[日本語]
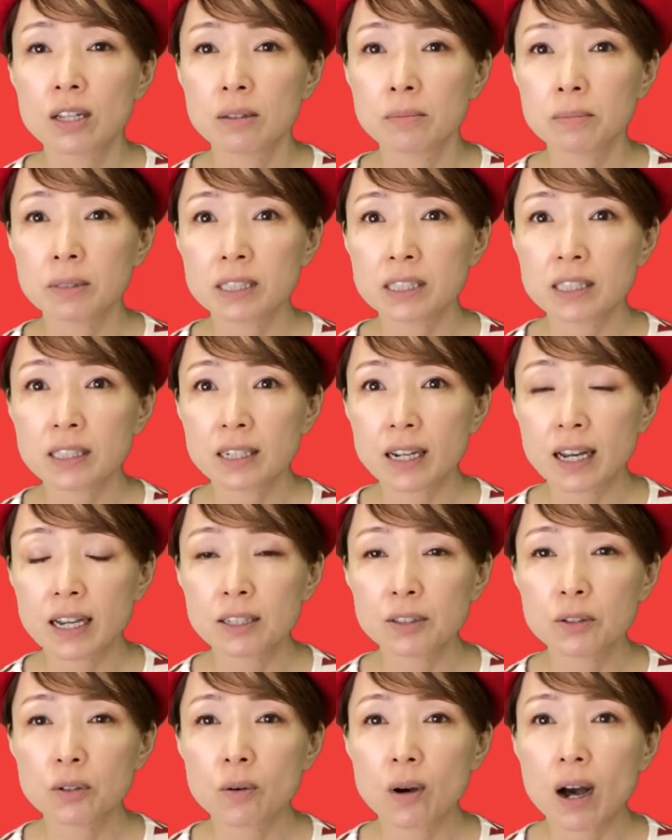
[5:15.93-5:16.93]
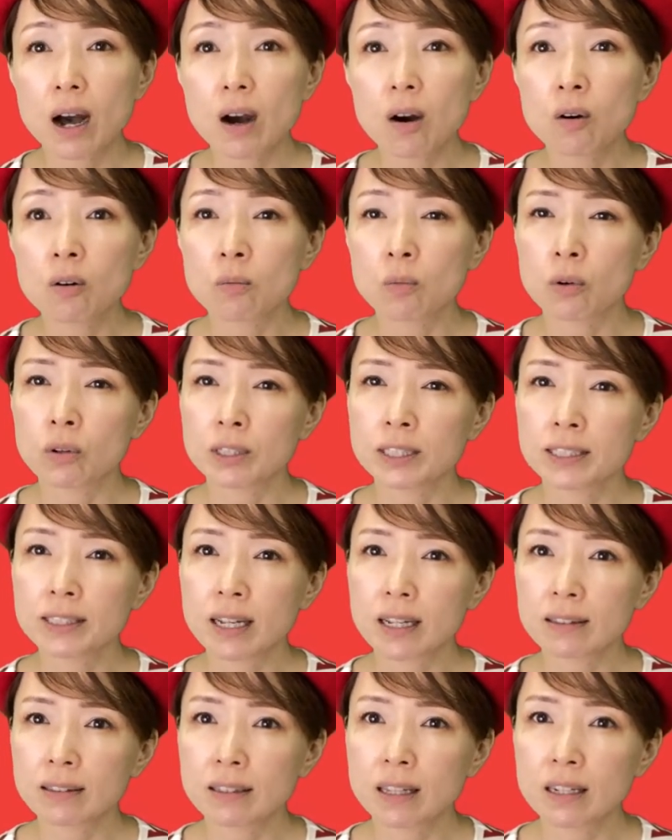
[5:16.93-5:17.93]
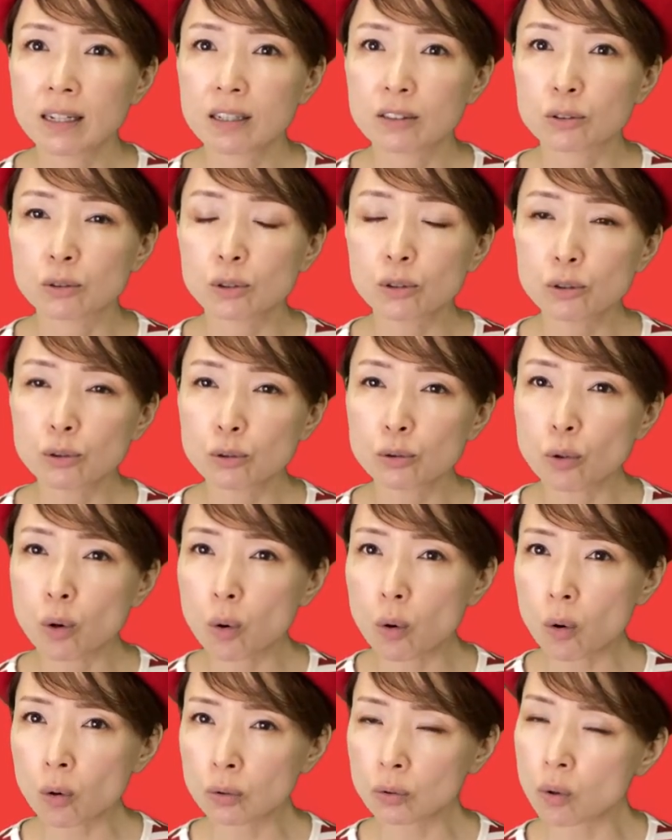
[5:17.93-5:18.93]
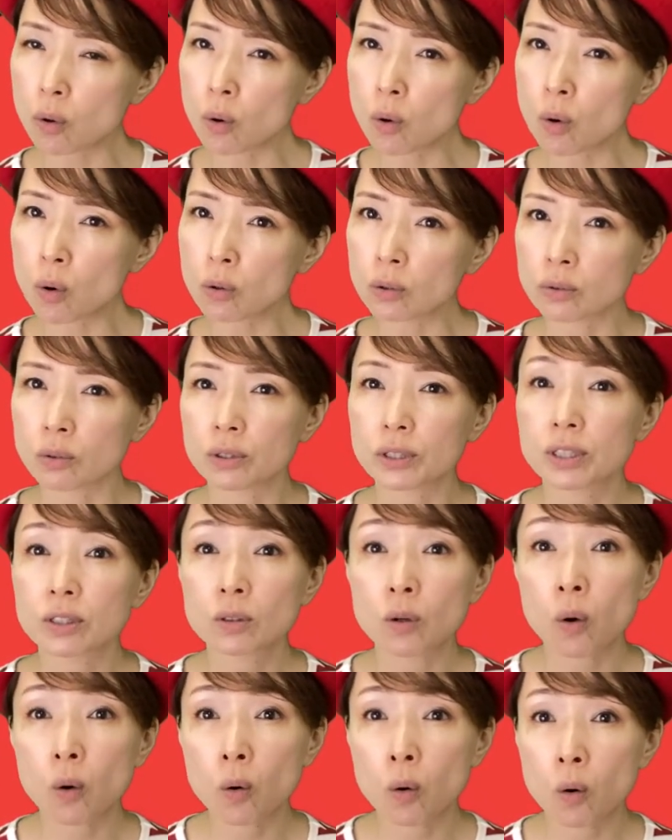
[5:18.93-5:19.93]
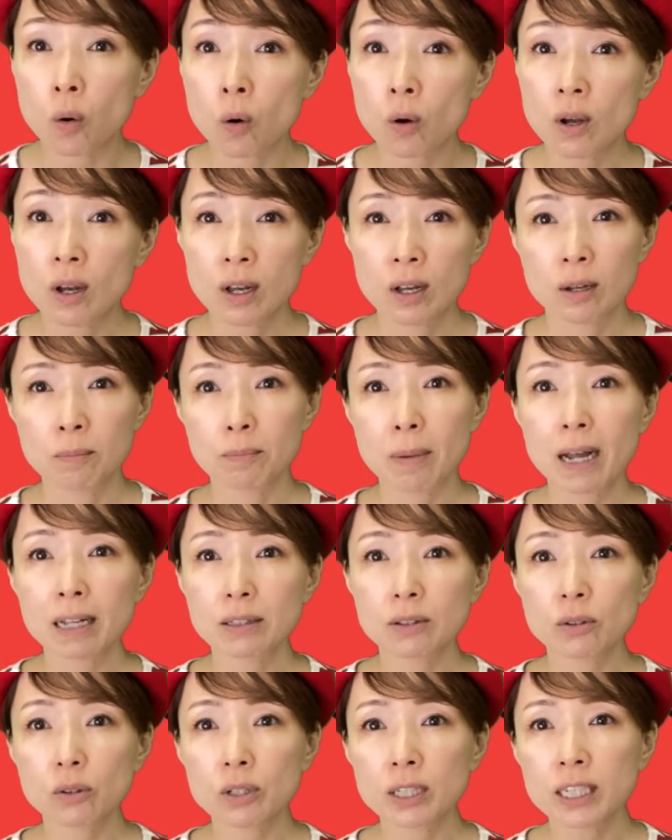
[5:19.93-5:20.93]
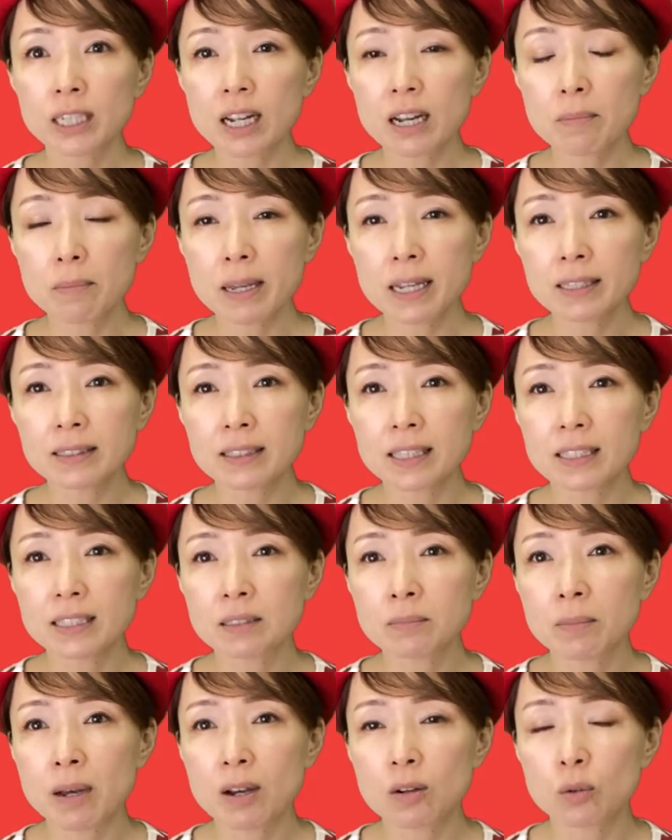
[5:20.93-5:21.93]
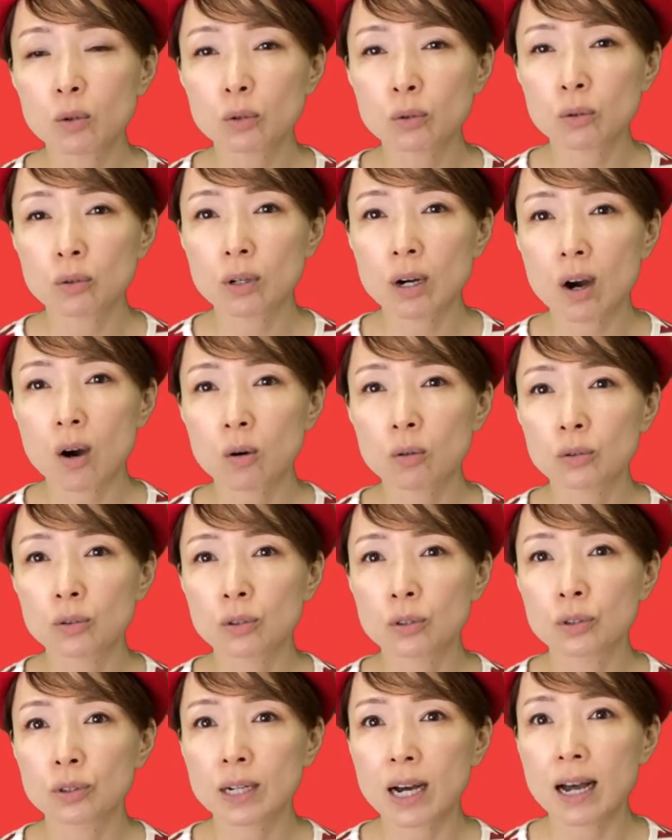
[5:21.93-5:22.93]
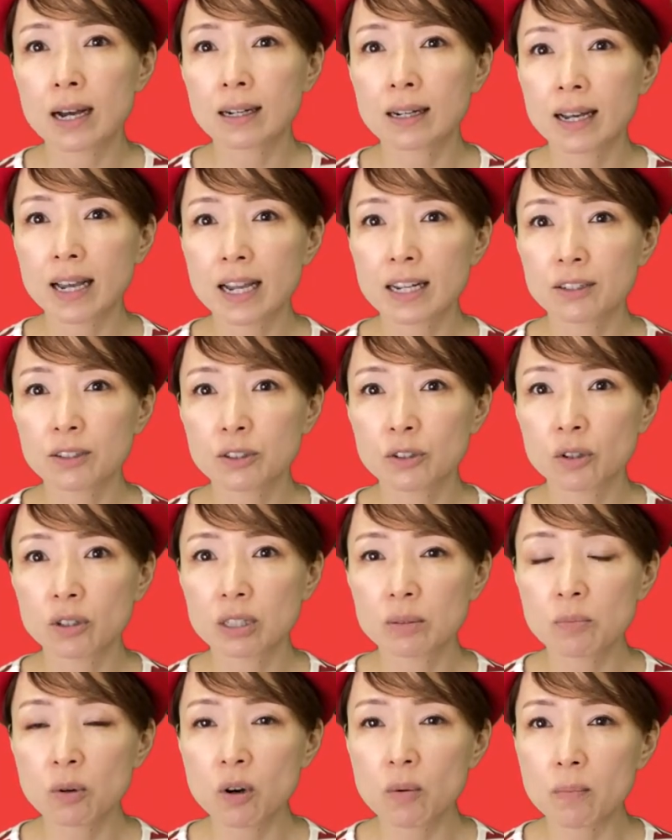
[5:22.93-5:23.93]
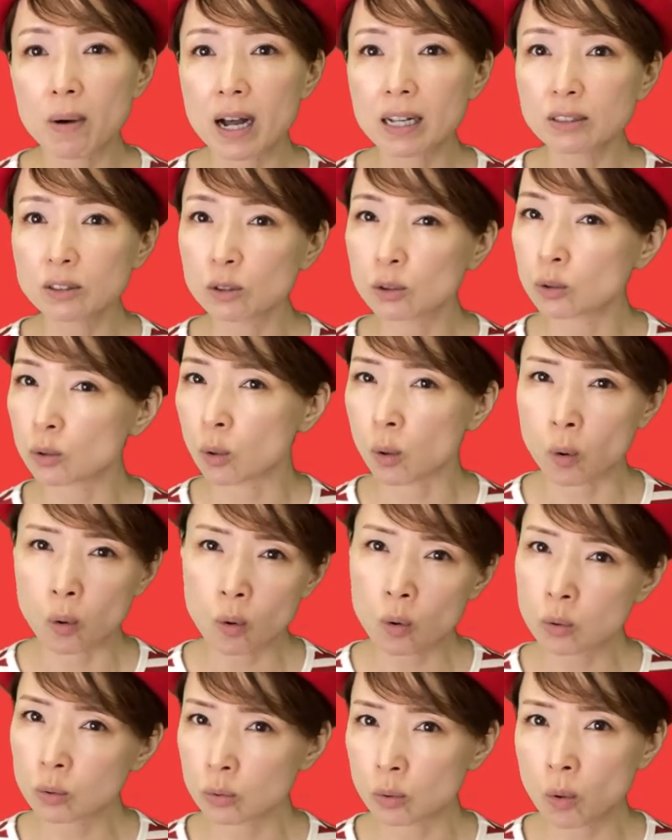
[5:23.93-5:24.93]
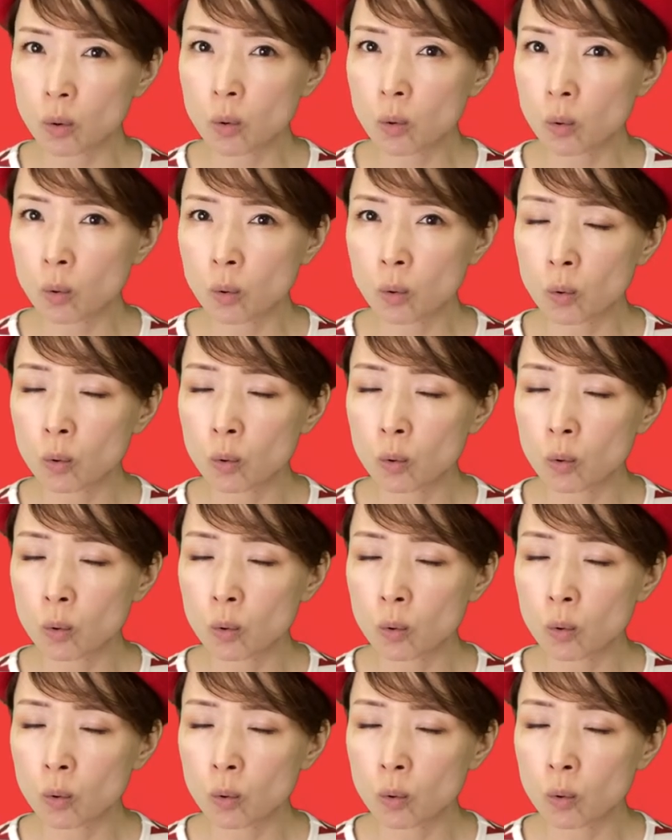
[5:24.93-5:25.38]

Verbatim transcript: 短いのは思い立ったらすぐ行動の人パッとひらめいてしまうことが多く考えるよりもまず行動